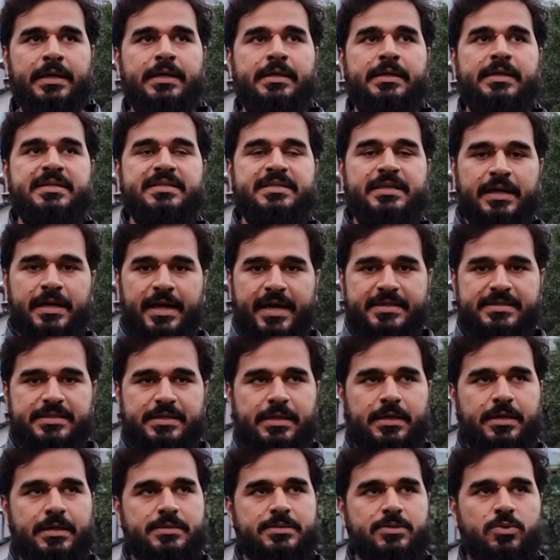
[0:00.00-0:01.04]
कि ये जगह
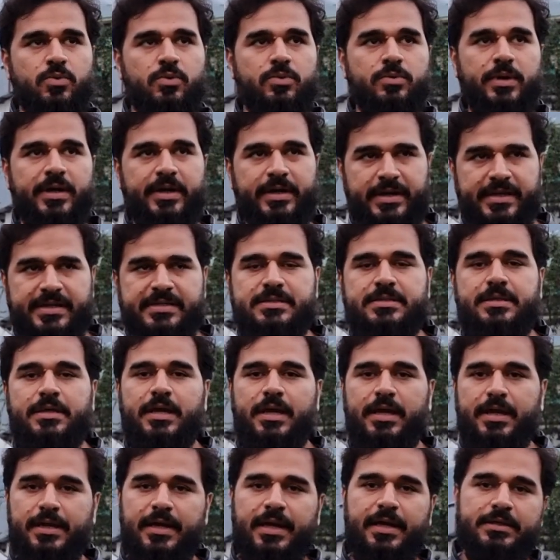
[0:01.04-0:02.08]
ऐसी है कि इसको एटलीस्ट
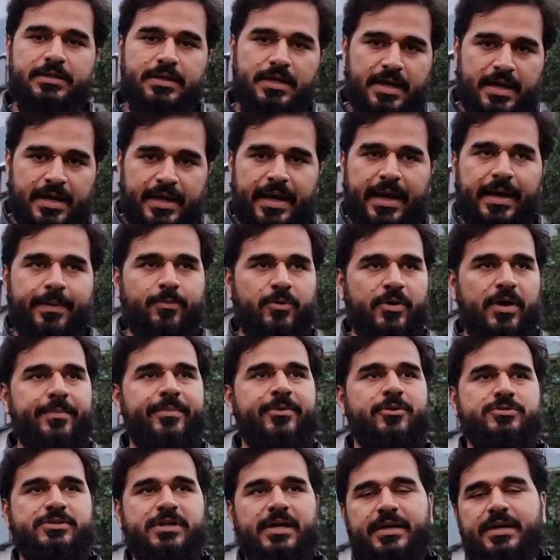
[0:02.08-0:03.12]
एक रात आपको यहाँ
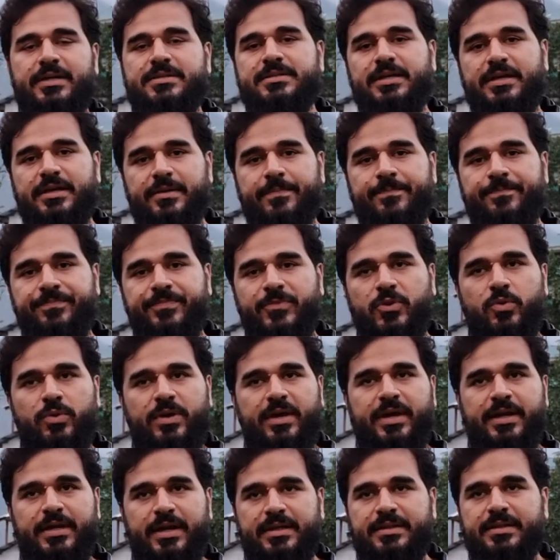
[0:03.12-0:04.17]
पर गुजारना चाहिए तो
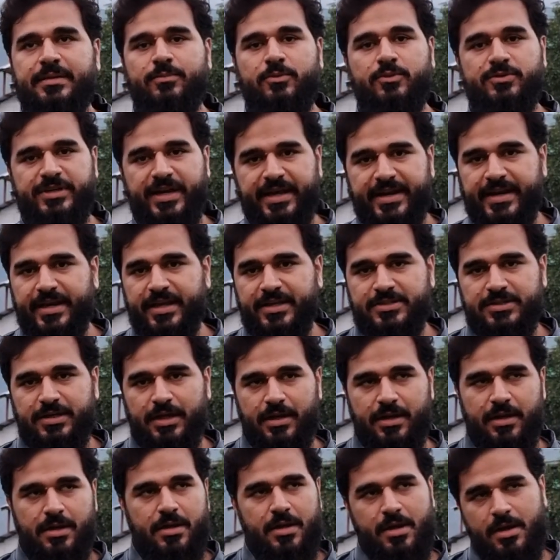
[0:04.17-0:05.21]
एक रात हम गुजारेंगे
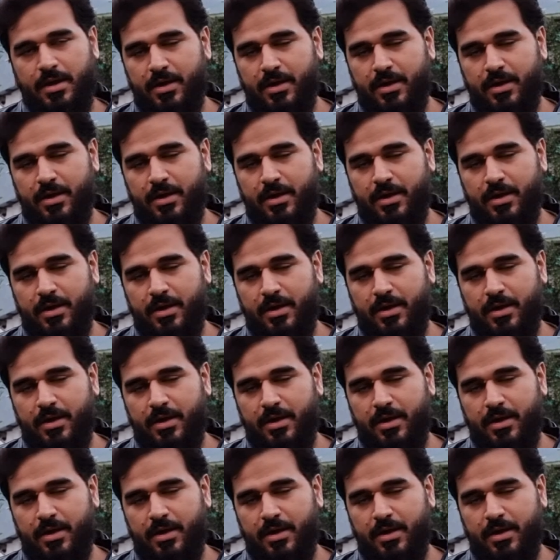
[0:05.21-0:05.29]
इन